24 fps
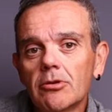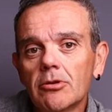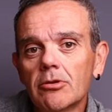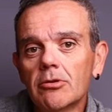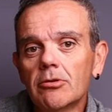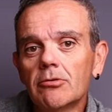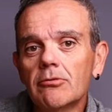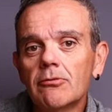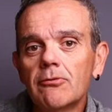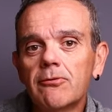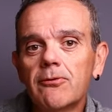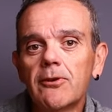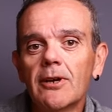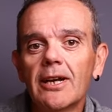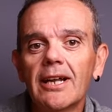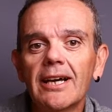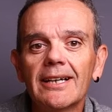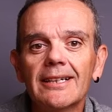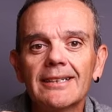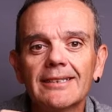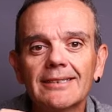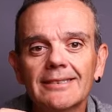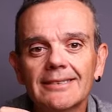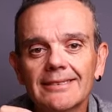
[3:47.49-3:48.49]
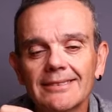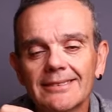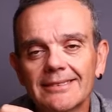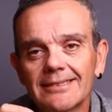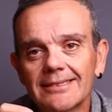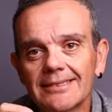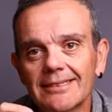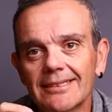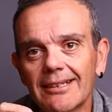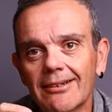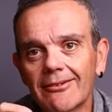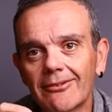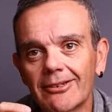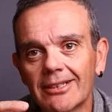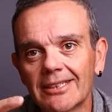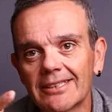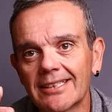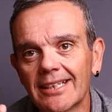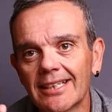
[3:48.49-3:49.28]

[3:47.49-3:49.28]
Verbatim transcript: Con un flash, aunque